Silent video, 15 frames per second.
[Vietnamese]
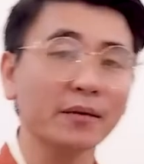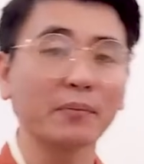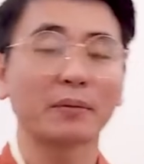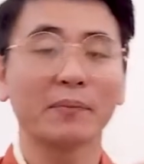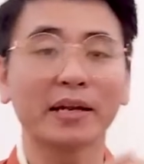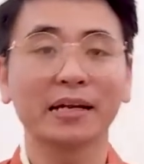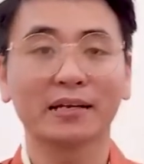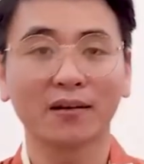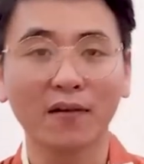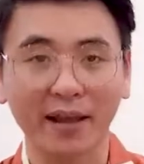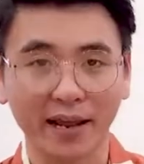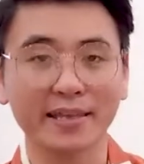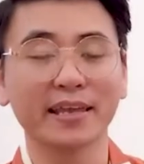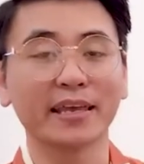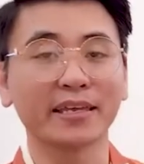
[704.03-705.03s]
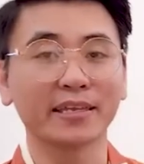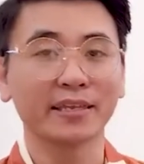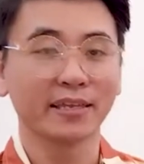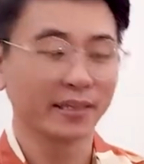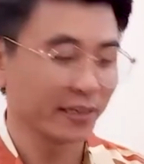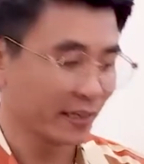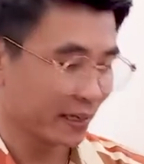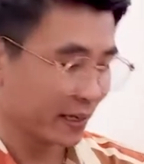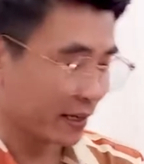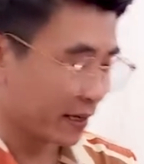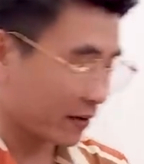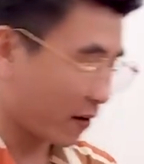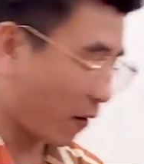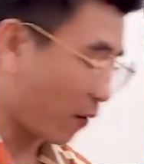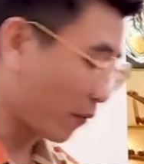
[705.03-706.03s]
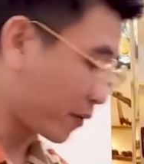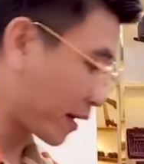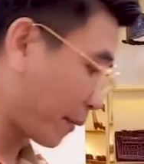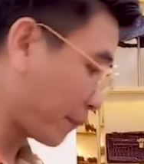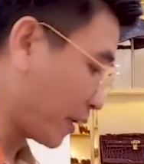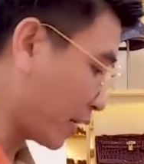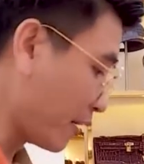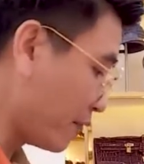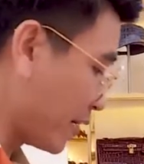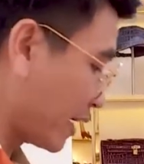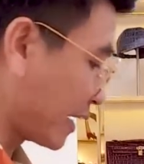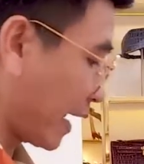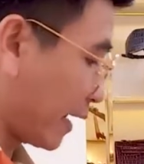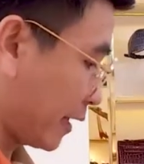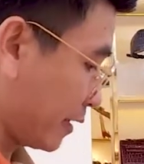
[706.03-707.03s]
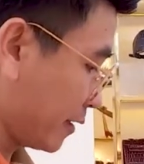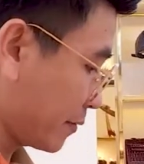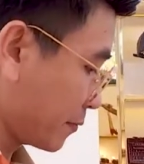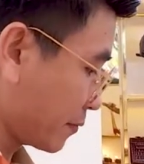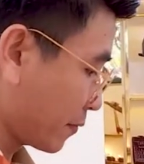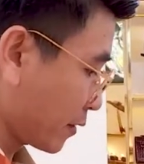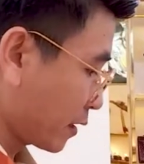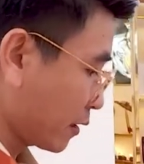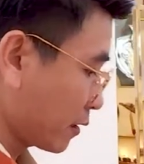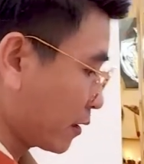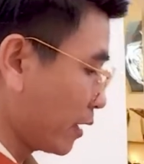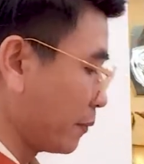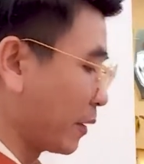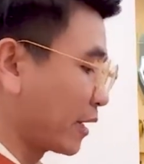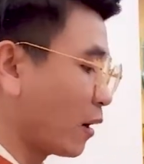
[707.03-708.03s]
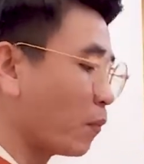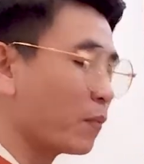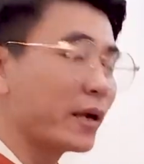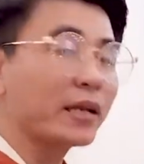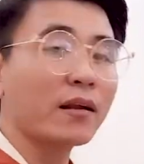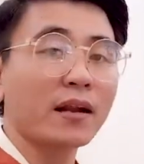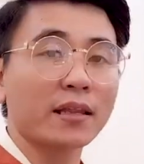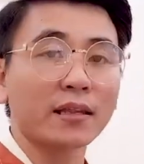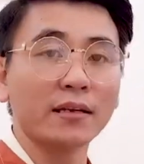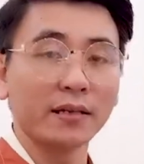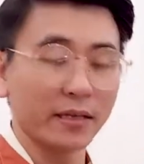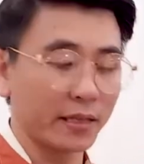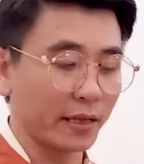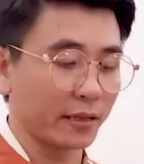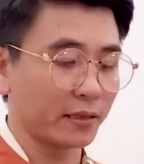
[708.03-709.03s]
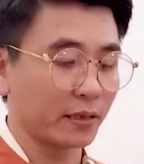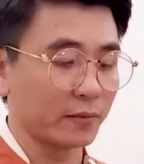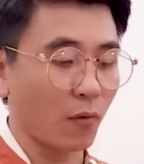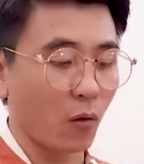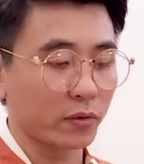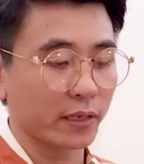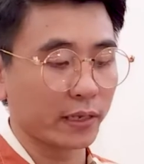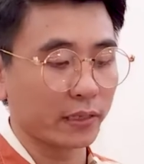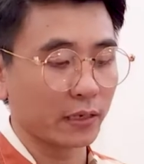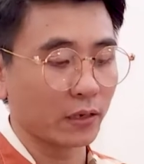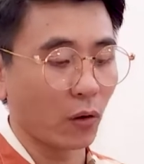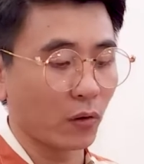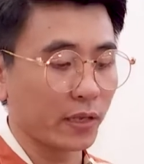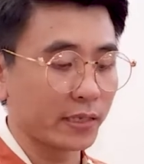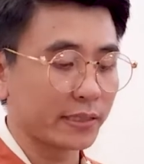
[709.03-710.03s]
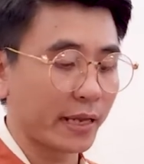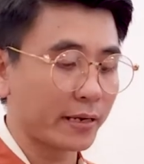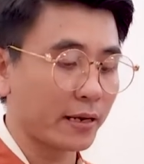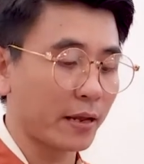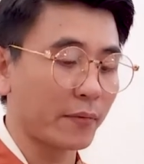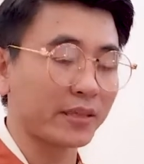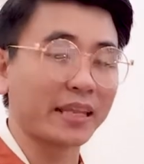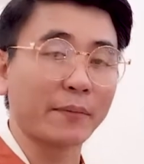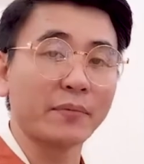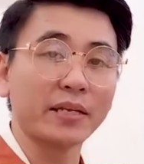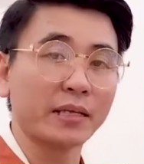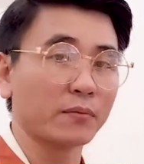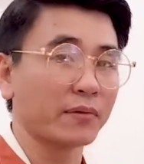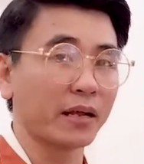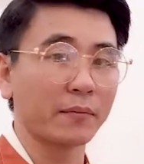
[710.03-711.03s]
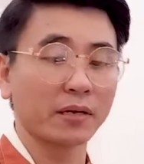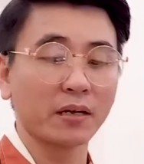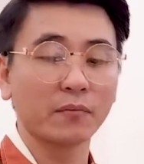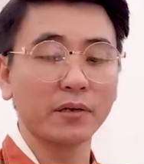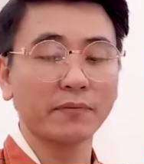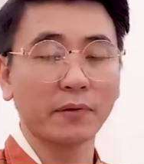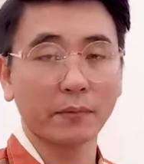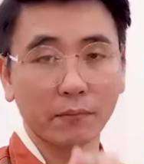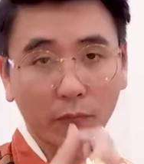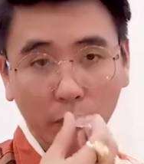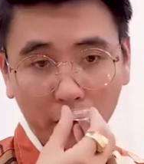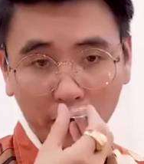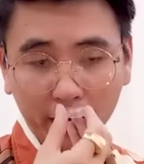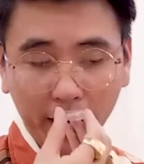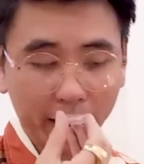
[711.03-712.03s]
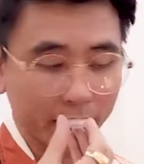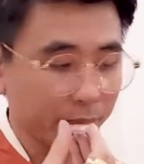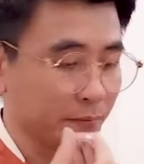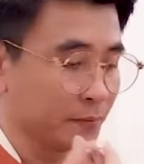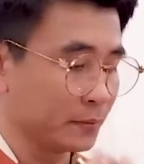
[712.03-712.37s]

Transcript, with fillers: mình biết được nó là cái gì còn cầm những cái viên này thì mình không biết đó là từ cái gì từ bột gì từ gỗ gì xay ra và tổng cái gì trong này mình không biết và mùi nó kỳ lắm